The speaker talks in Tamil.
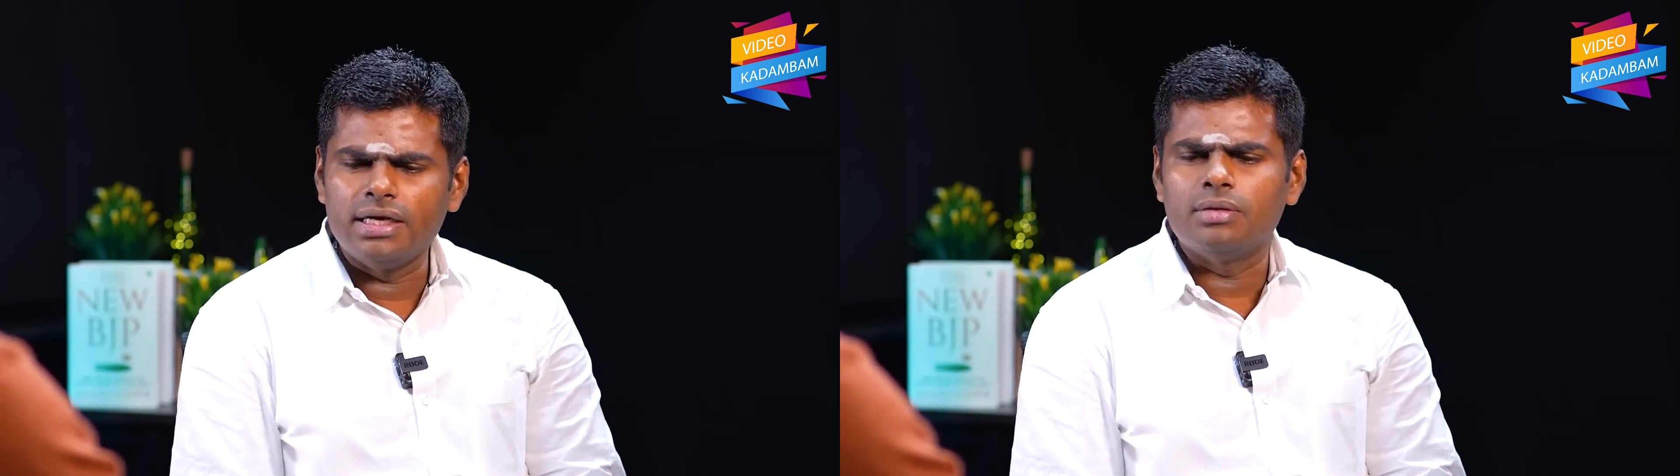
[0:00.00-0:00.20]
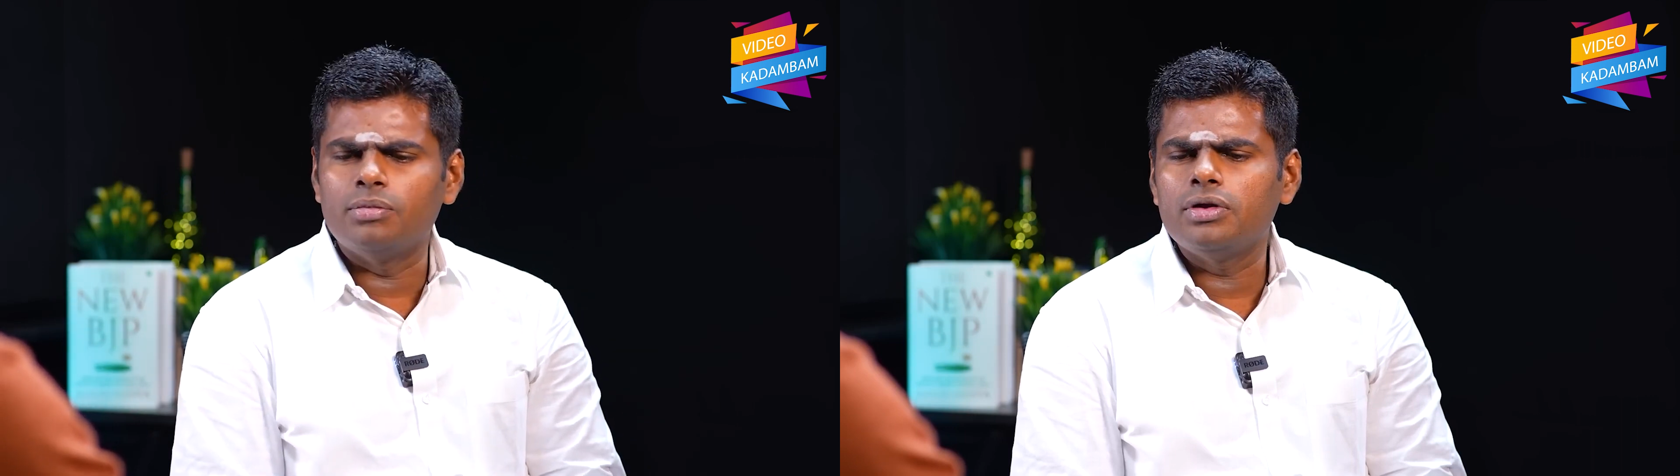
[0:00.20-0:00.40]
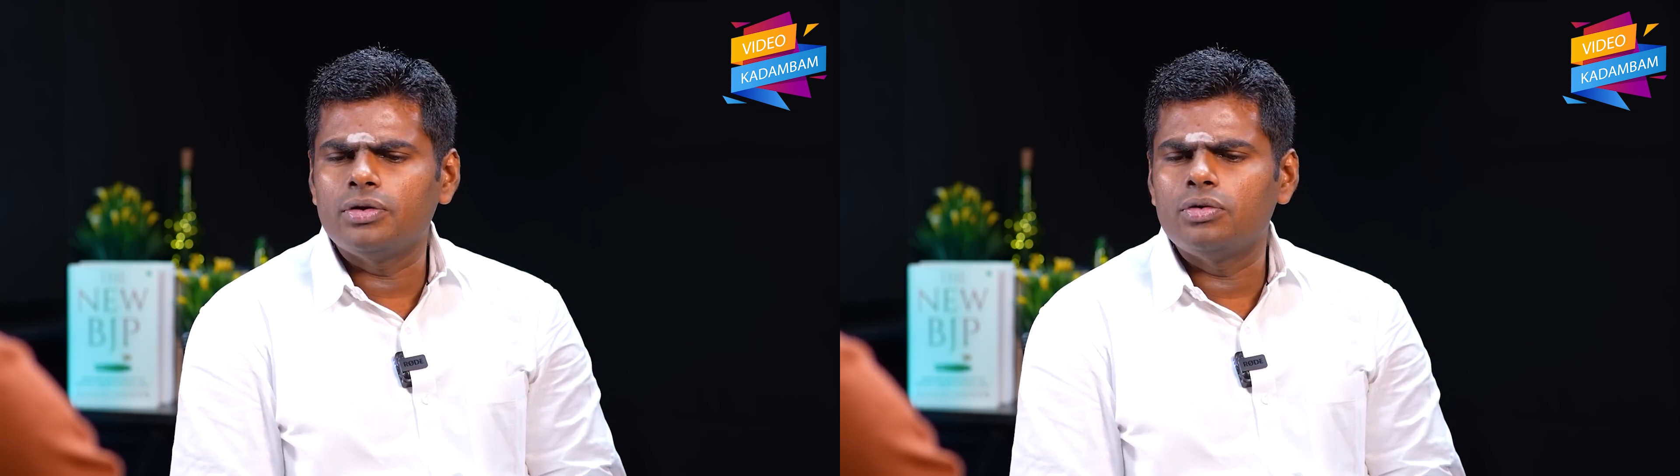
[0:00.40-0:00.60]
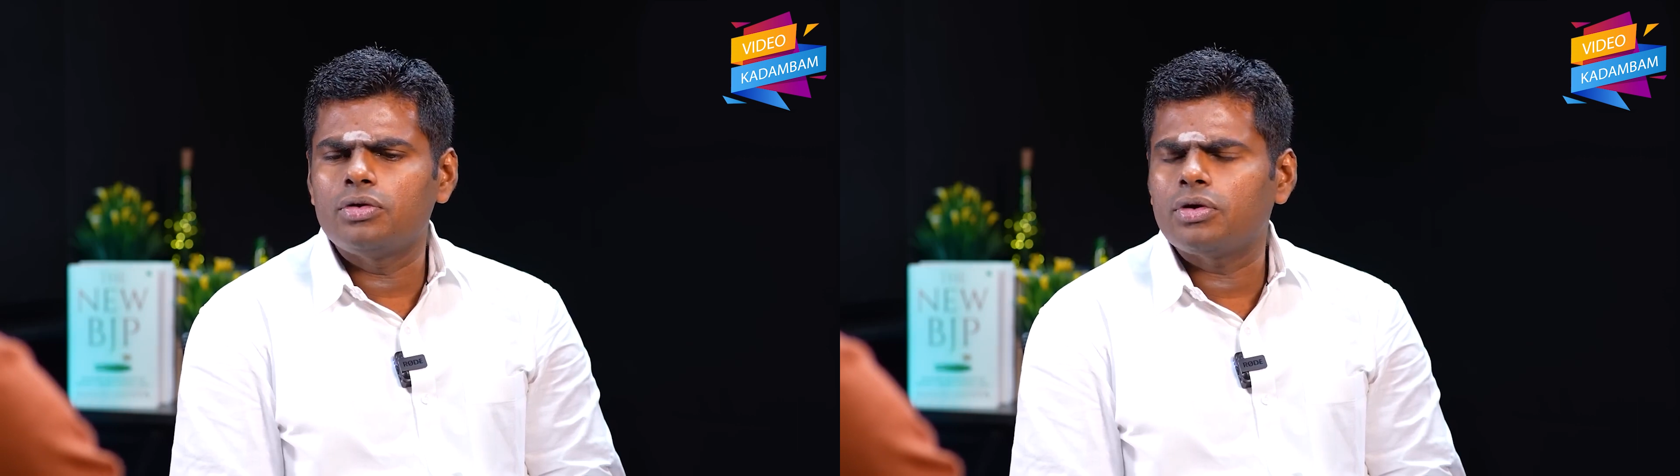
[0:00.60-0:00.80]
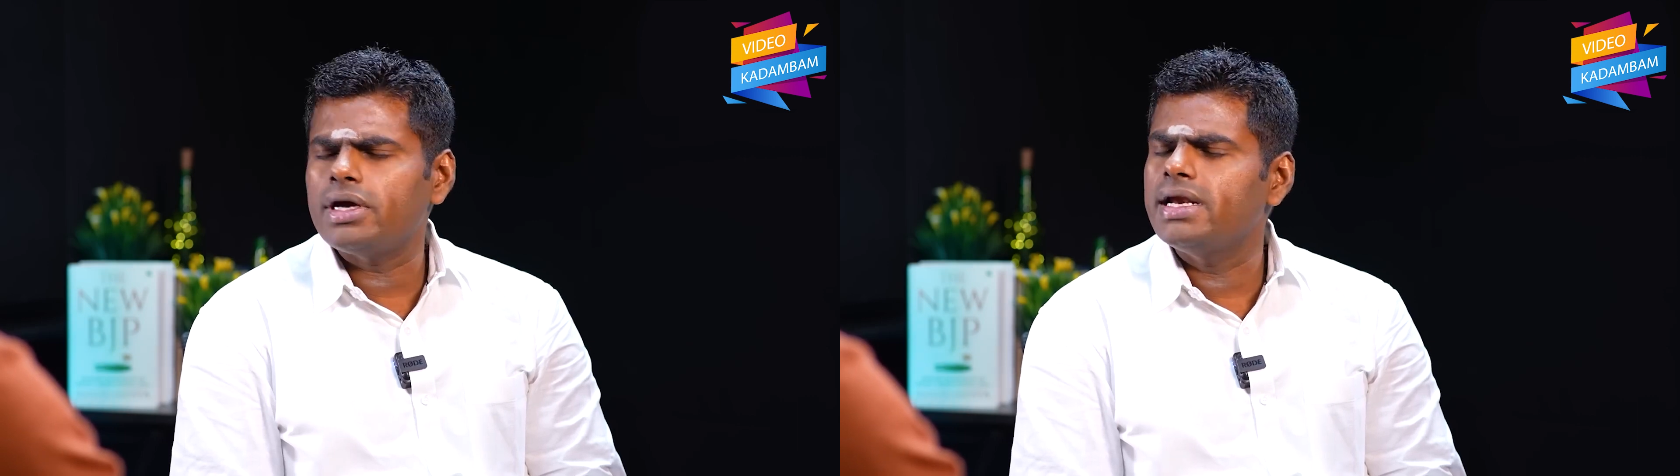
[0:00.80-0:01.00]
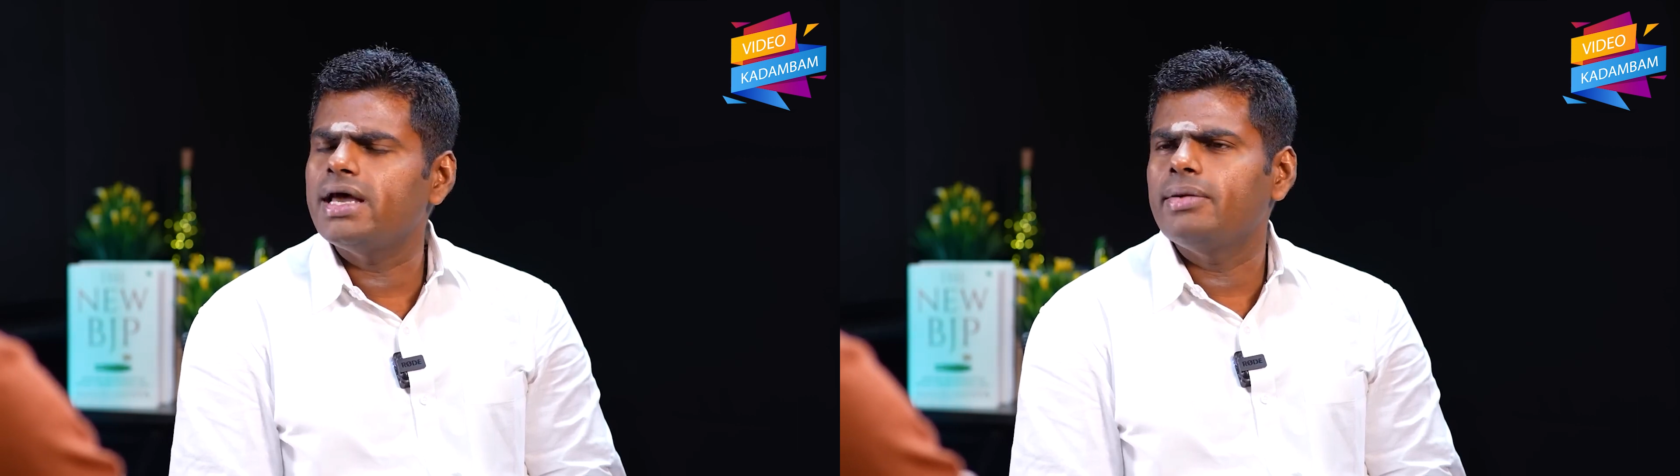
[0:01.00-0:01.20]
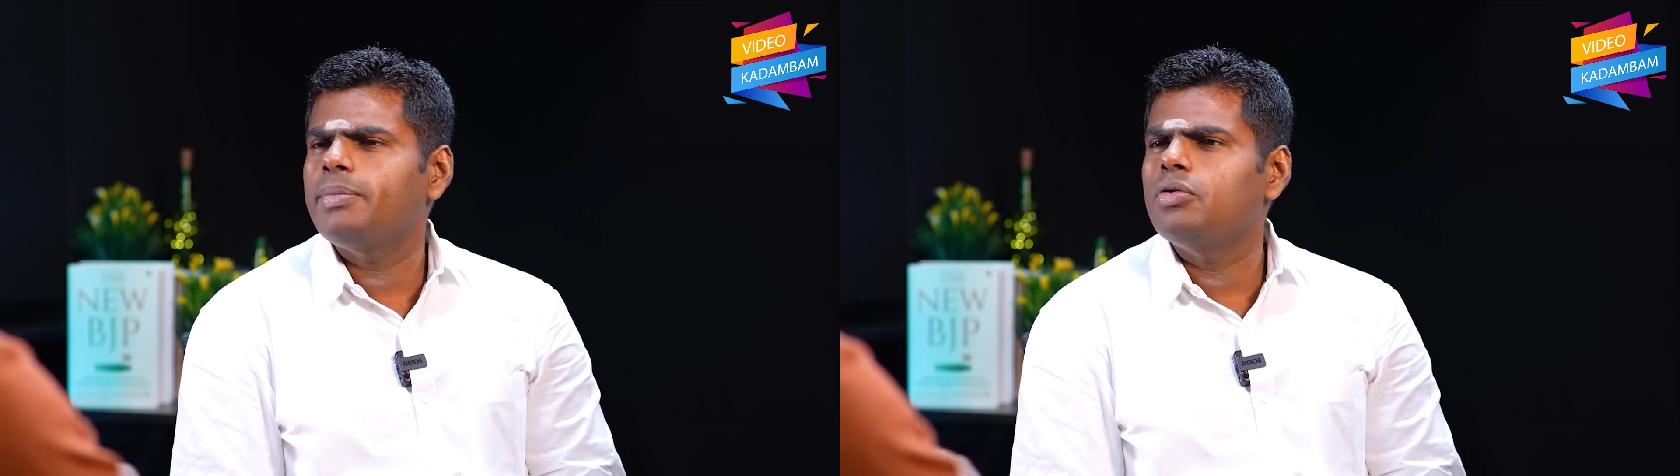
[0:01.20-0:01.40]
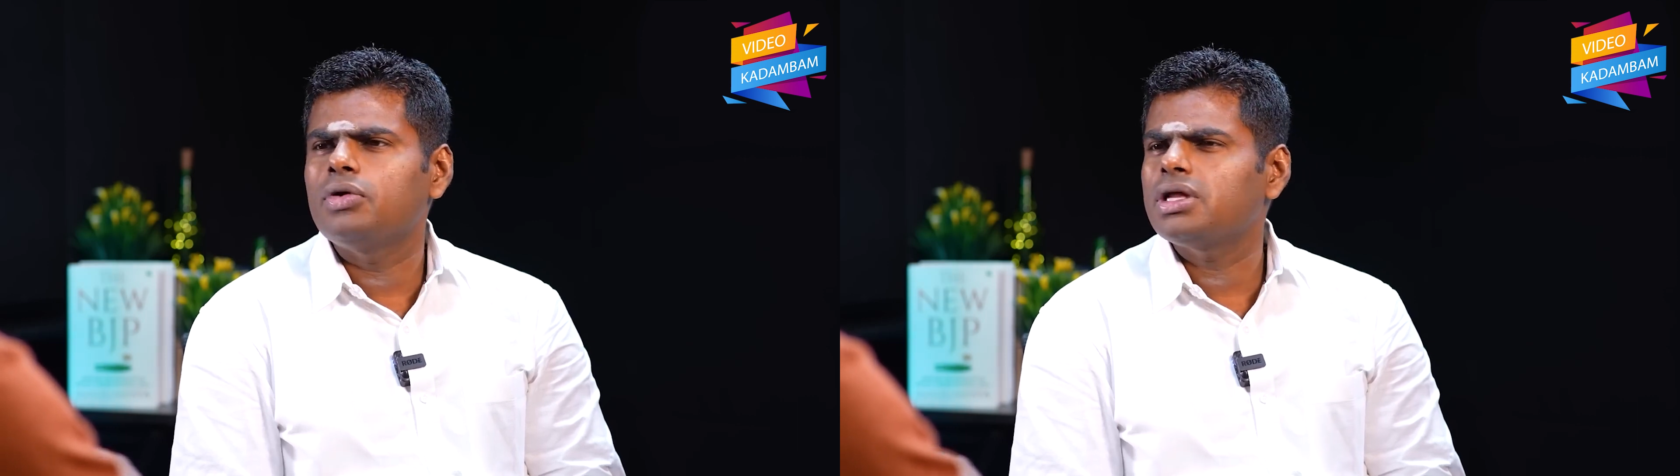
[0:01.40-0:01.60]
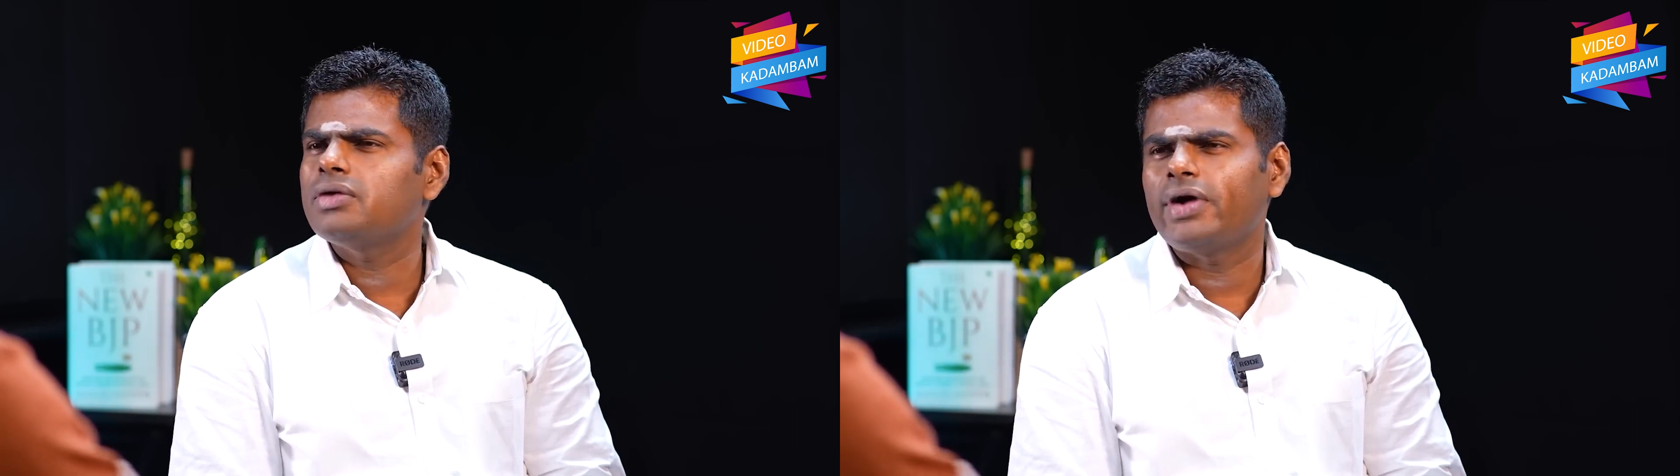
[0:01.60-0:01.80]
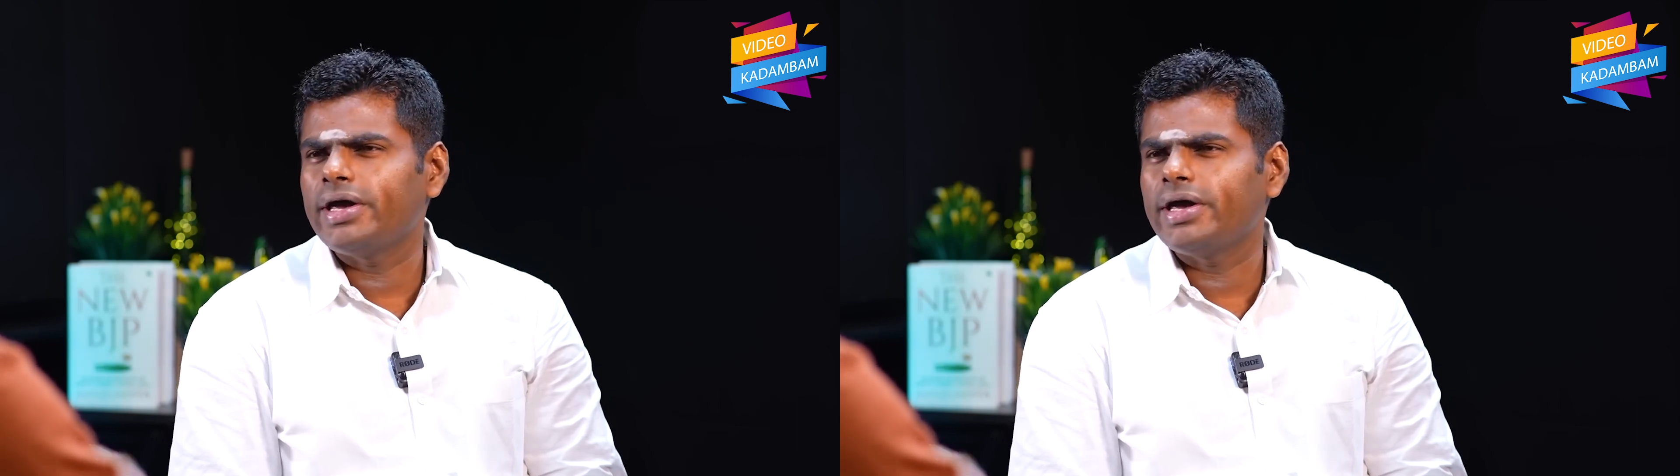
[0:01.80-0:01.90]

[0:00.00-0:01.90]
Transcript: இருக்கும் பொழுது கொடுக்குறோம் இல்லாதப்போ அவங்ககிட்ட வந்து